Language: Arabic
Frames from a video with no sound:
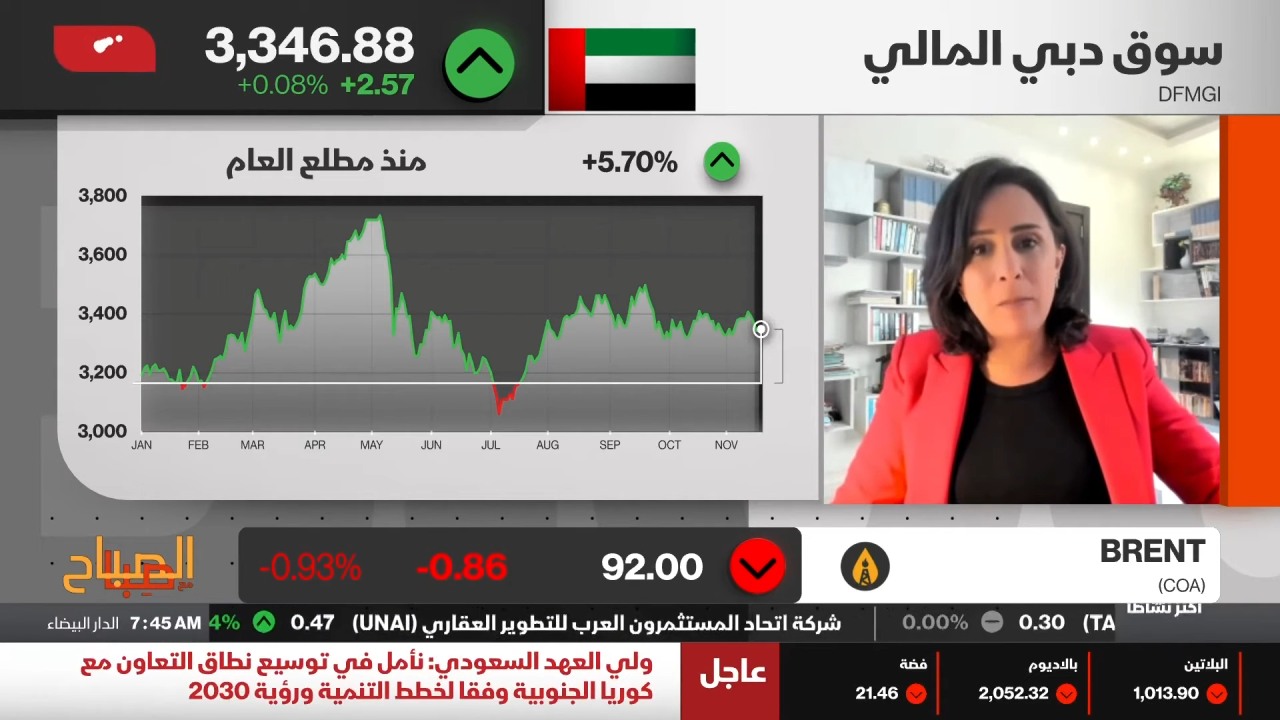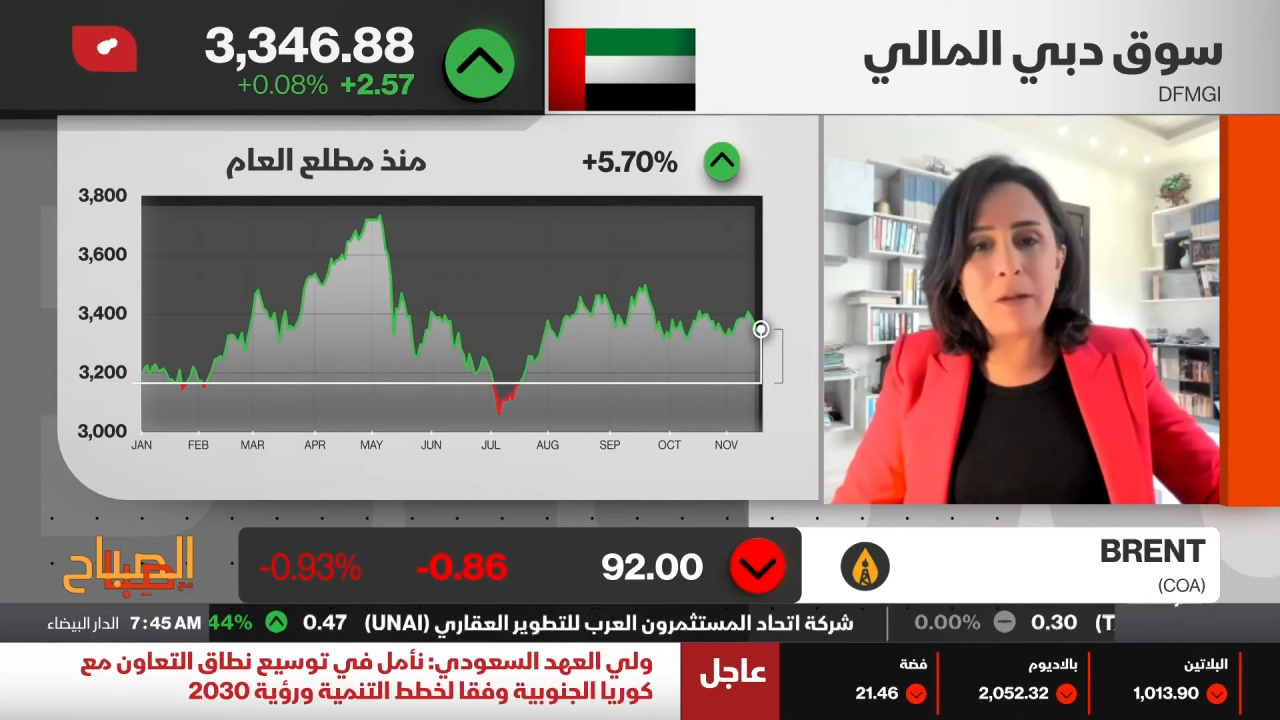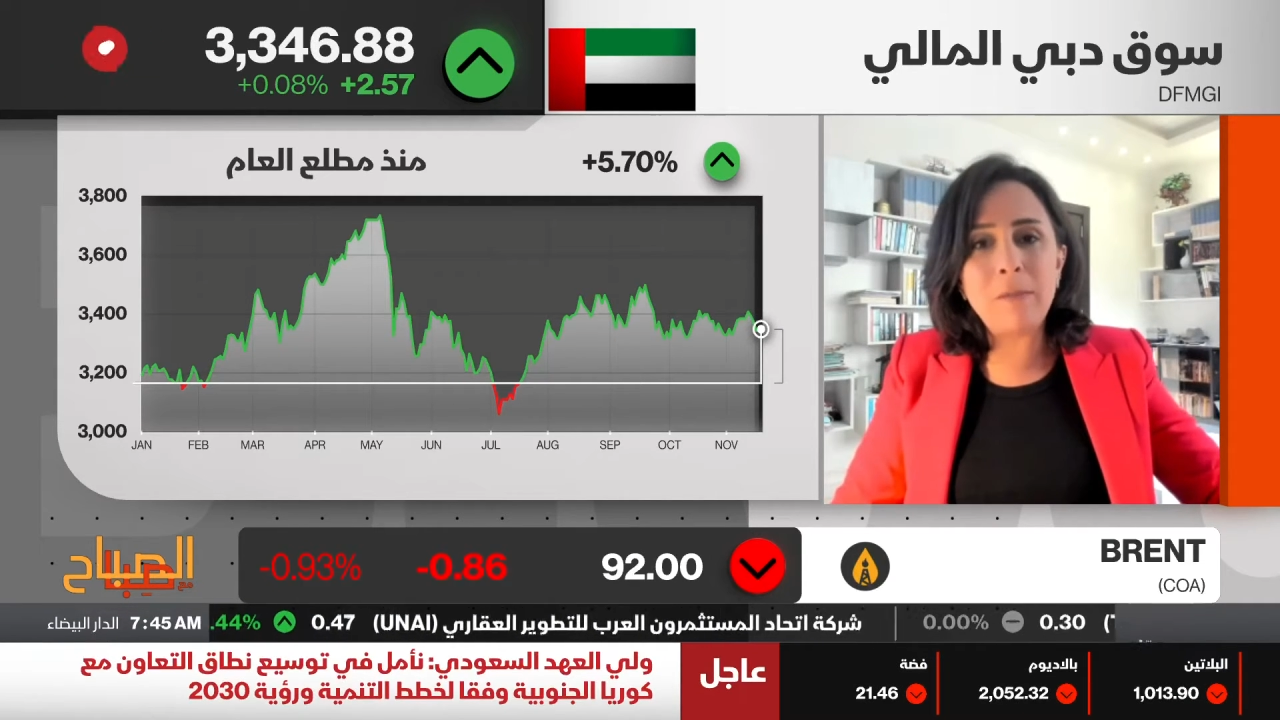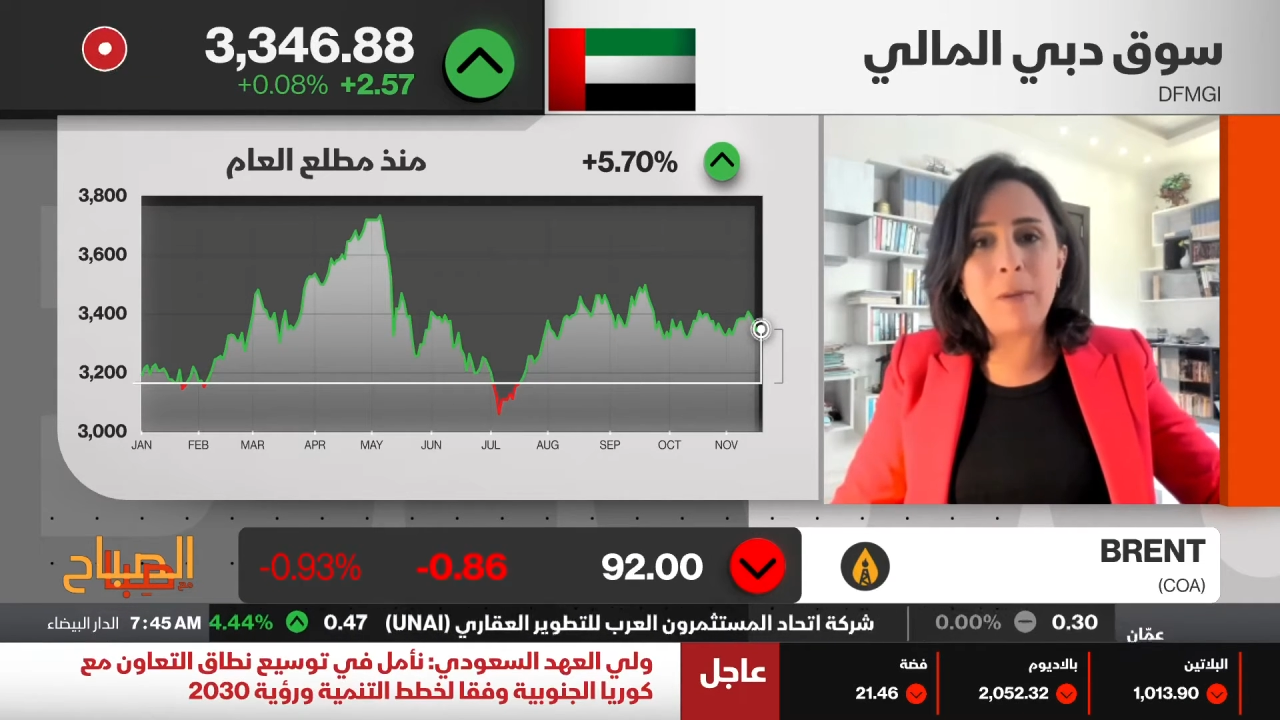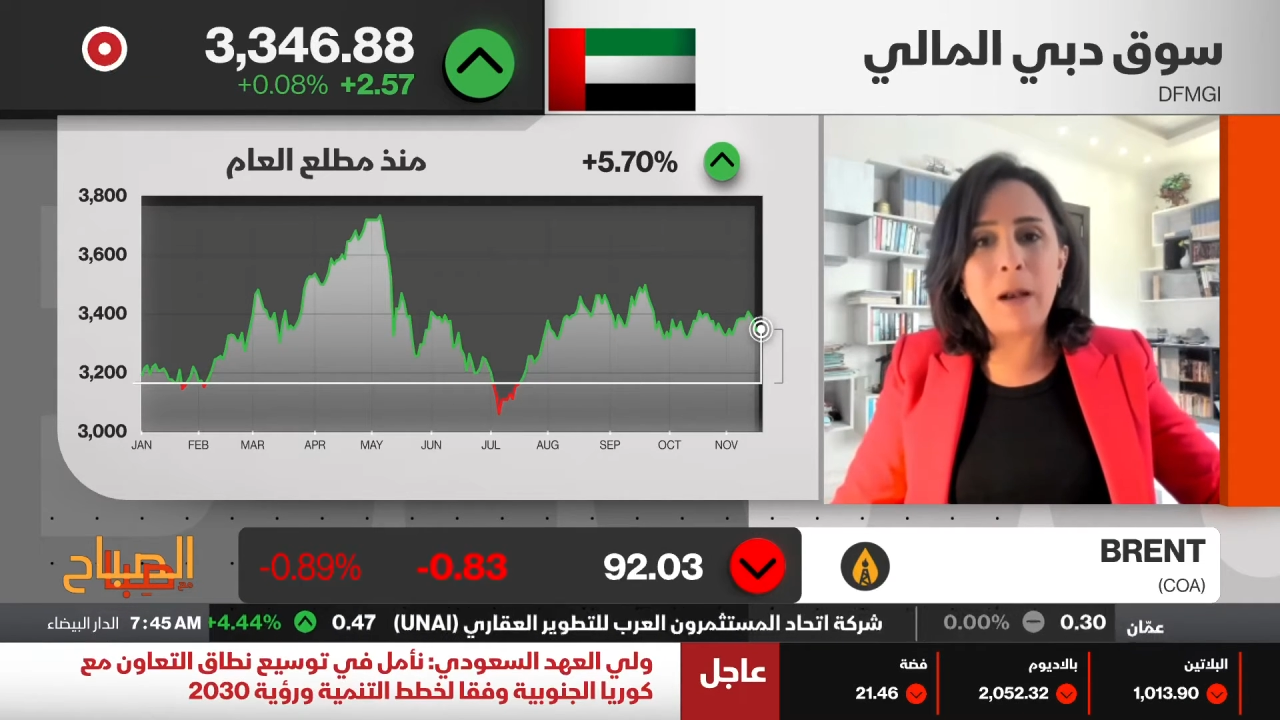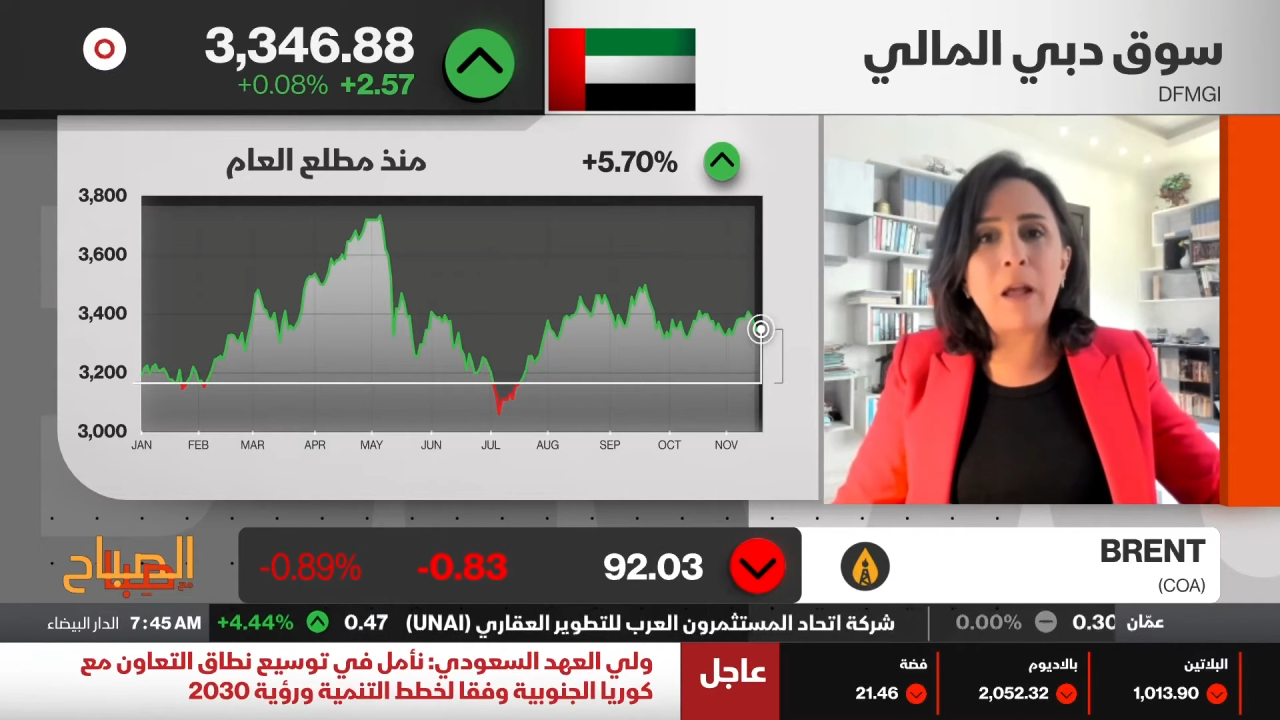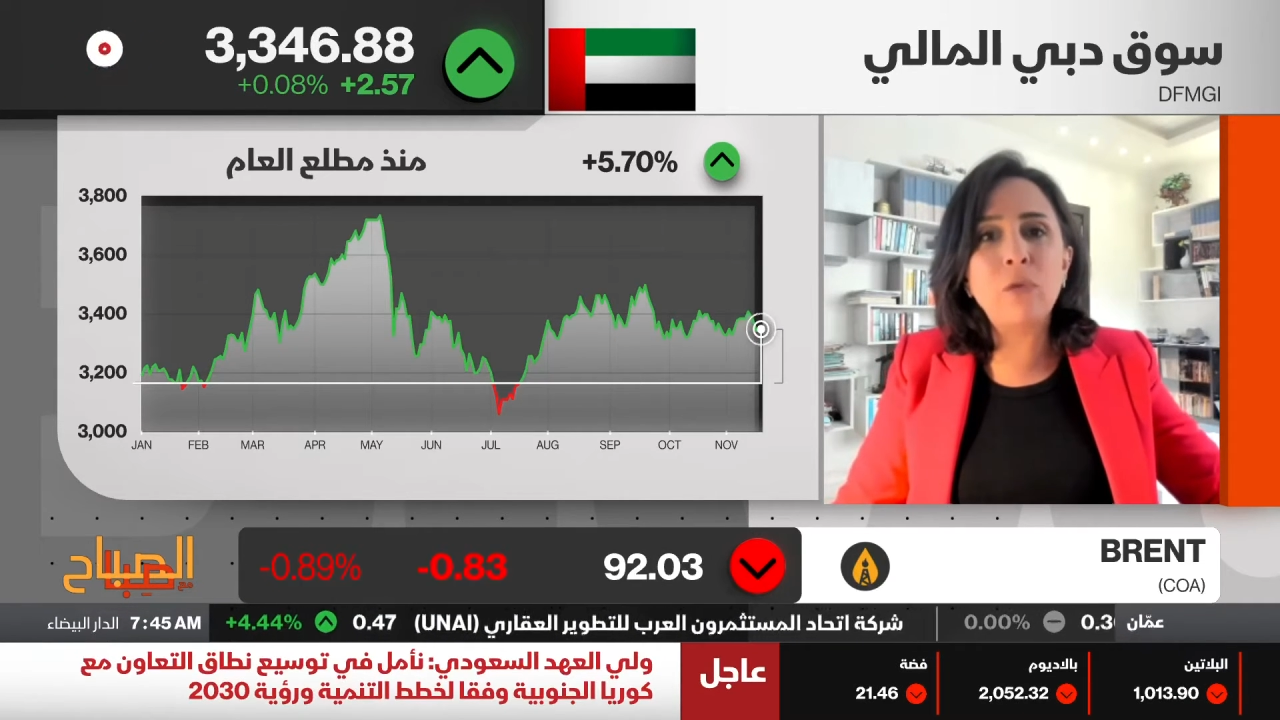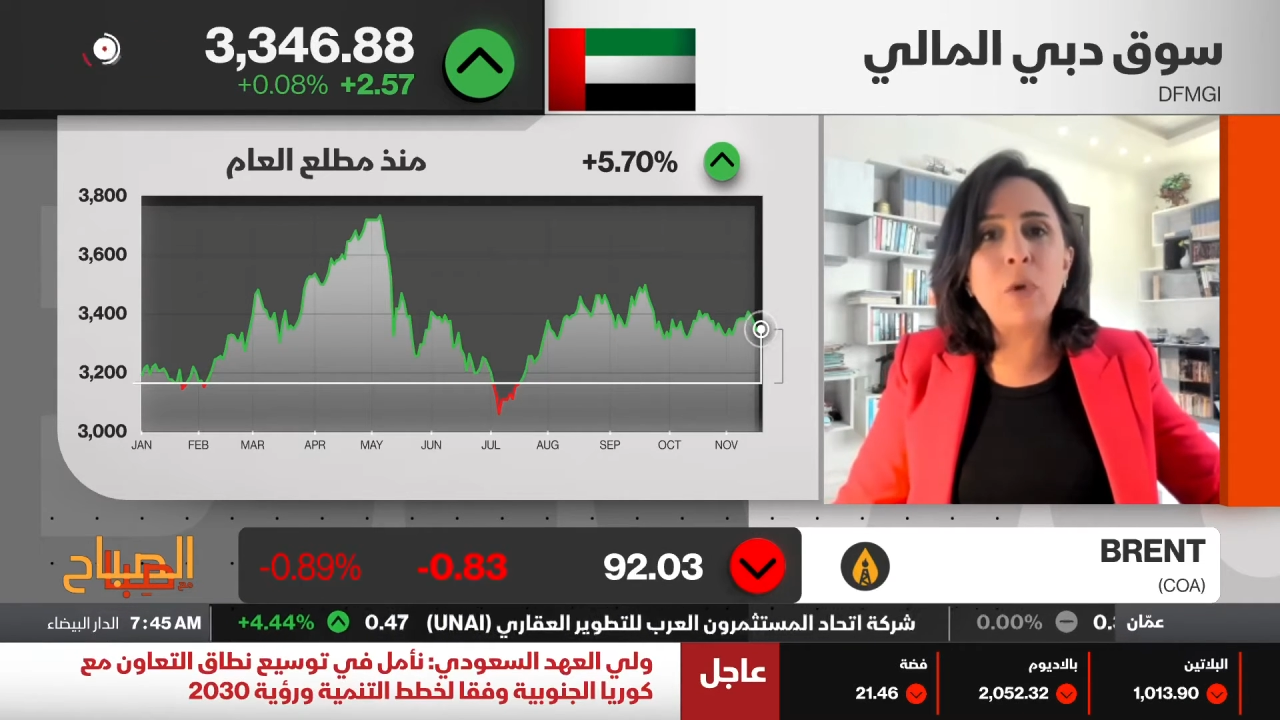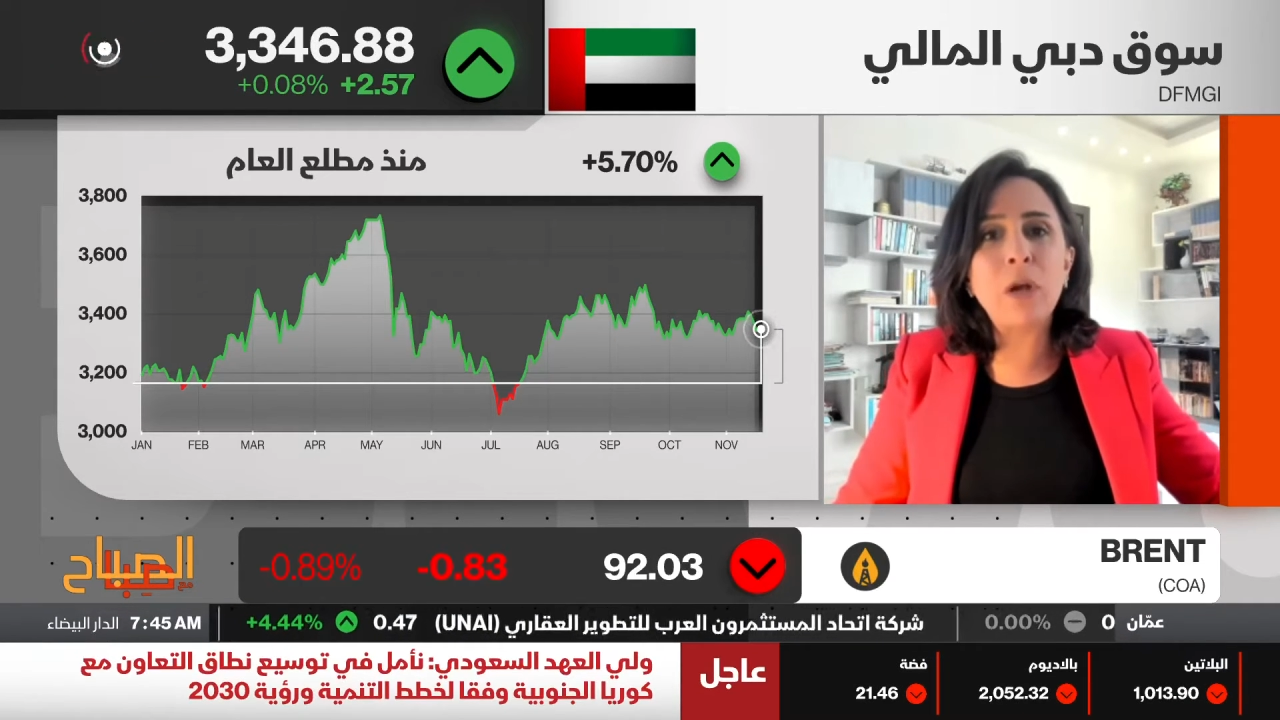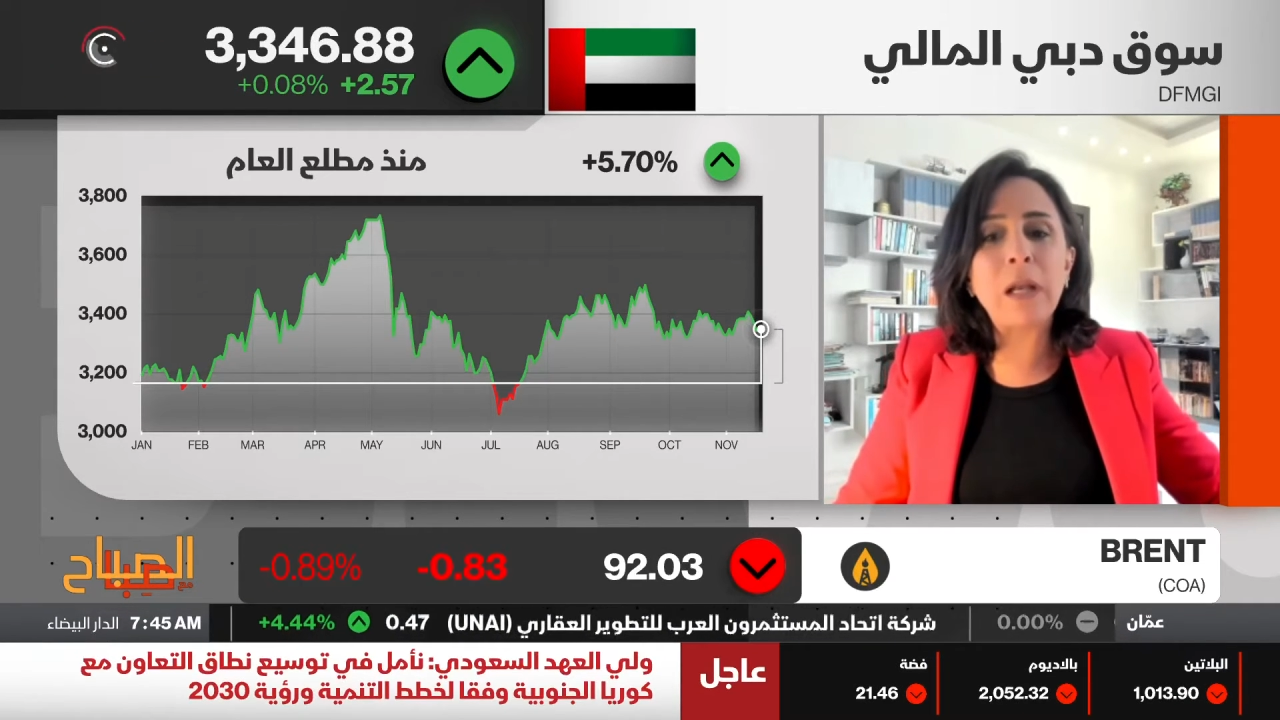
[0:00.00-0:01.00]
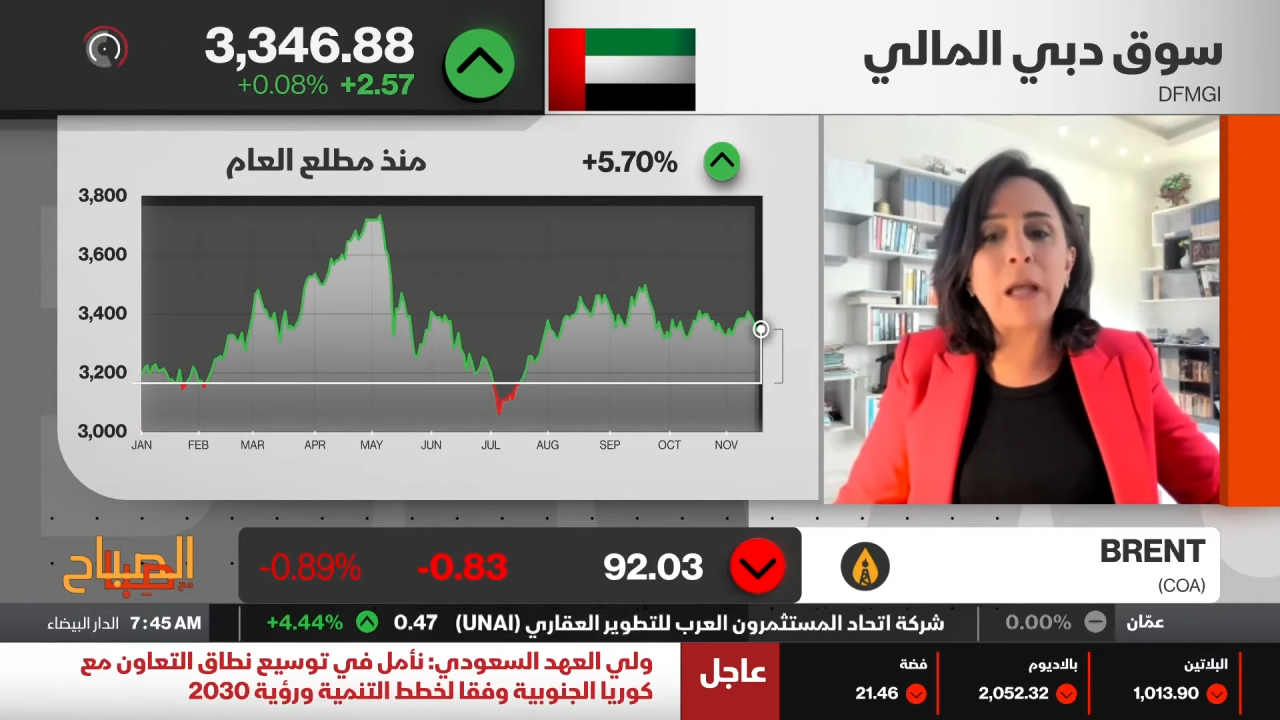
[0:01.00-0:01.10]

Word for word: بالنسبه للاسواق